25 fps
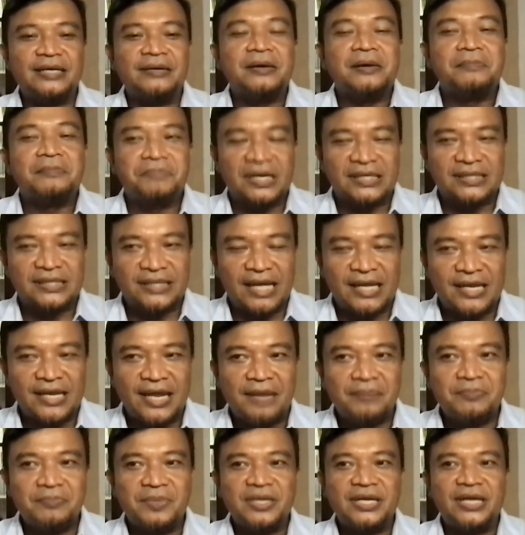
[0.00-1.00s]
faktanya
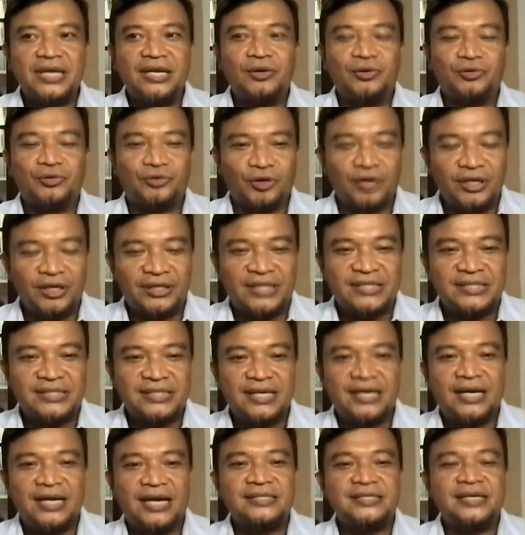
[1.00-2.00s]
yang menjadi otoritas
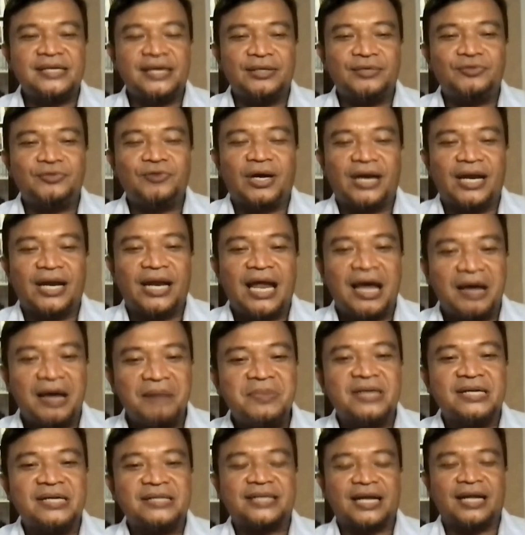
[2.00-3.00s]
di Gaza itu adalah
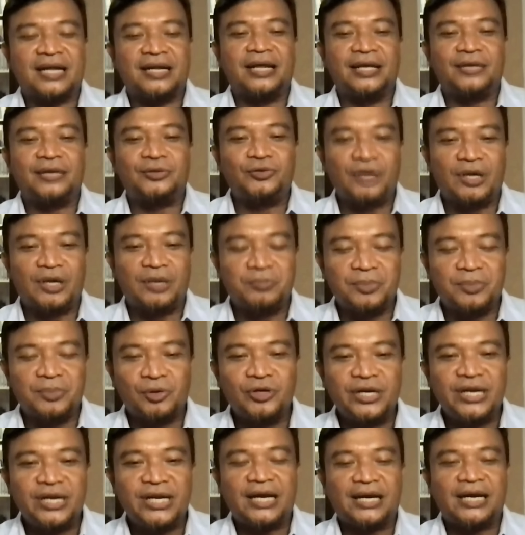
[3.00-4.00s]
Hamas. Karena itu yang
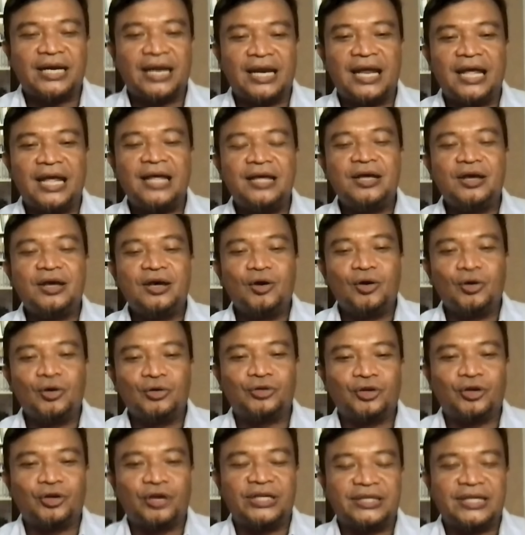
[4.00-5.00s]
berunding adalah
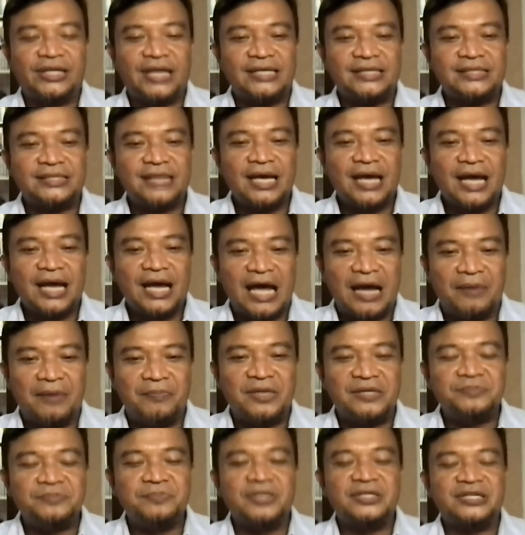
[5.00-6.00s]
otoritas
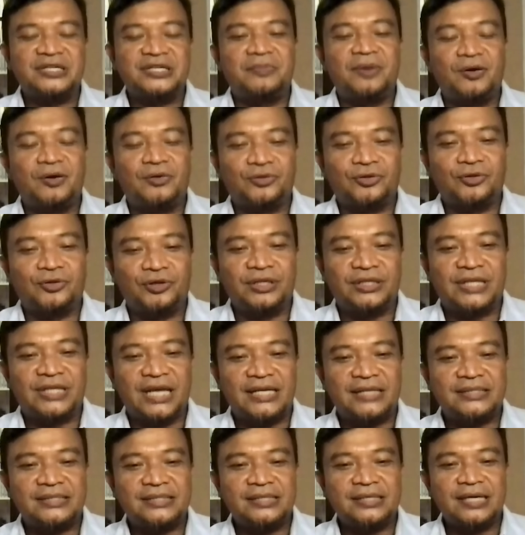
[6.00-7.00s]
Hamas bersama
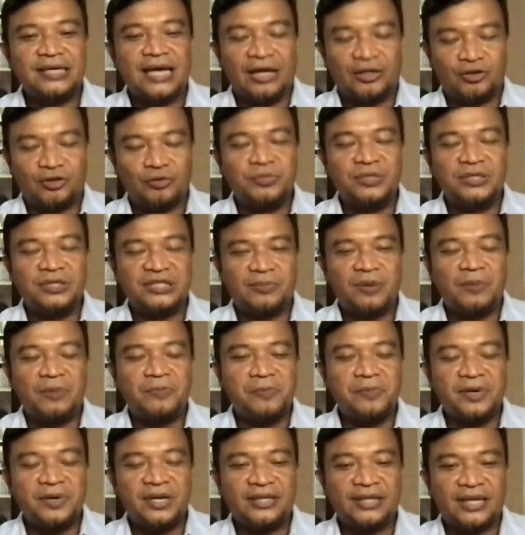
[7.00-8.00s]
otoritas atau bersama
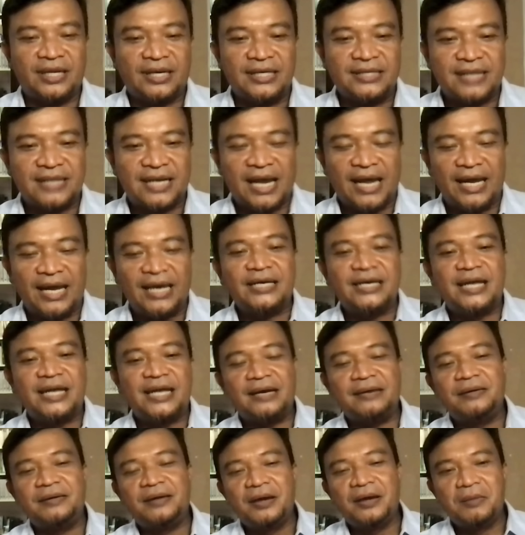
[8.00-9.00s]
pemerintahan Israel
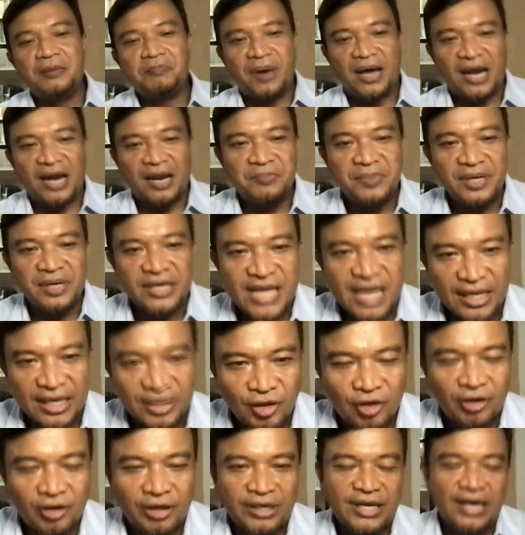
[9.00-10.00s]
dan para
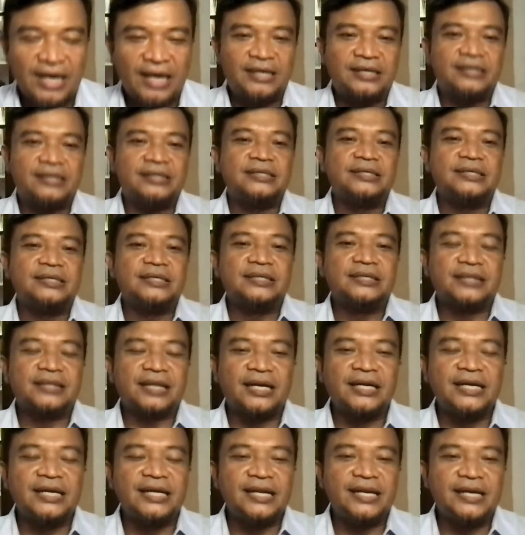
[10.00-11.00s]
mediator yang
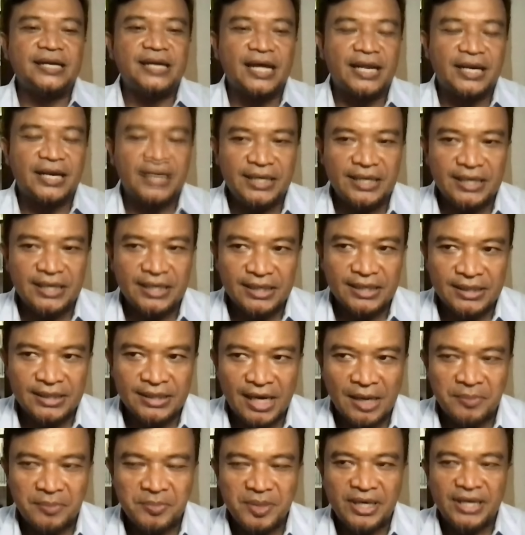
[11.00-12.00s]
terdiri dari
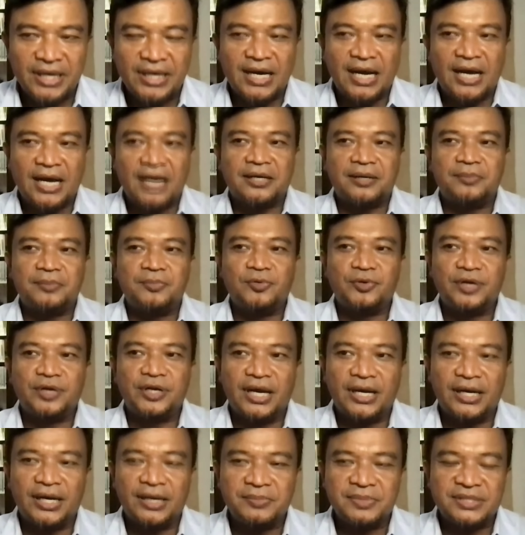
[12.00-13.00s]
uh, Amerika,
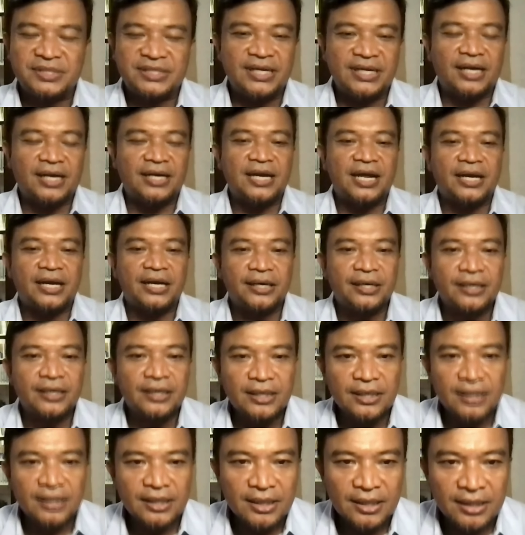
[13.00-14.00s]
kemudian Mesir
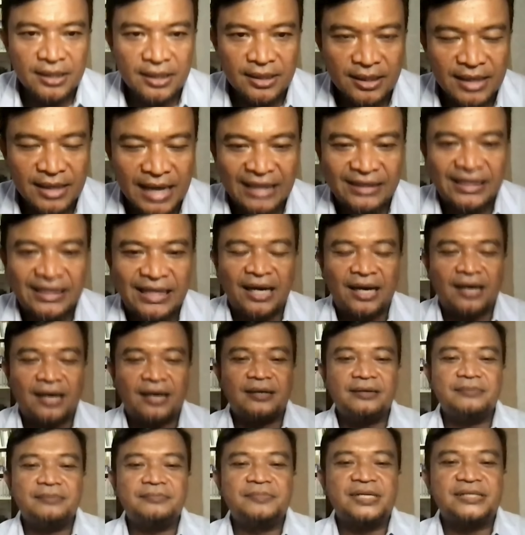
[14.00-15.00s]
dan uh,
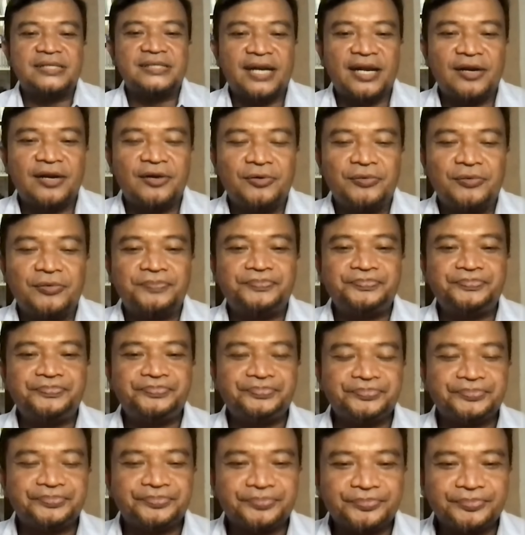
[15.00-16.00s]
Qatar. Mas Reno.
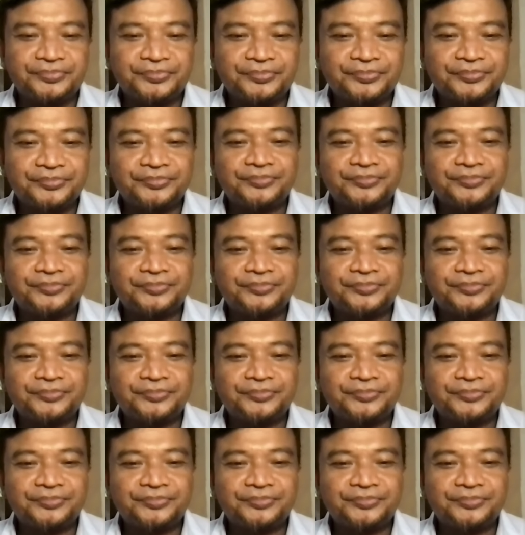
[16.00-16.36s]
Nah,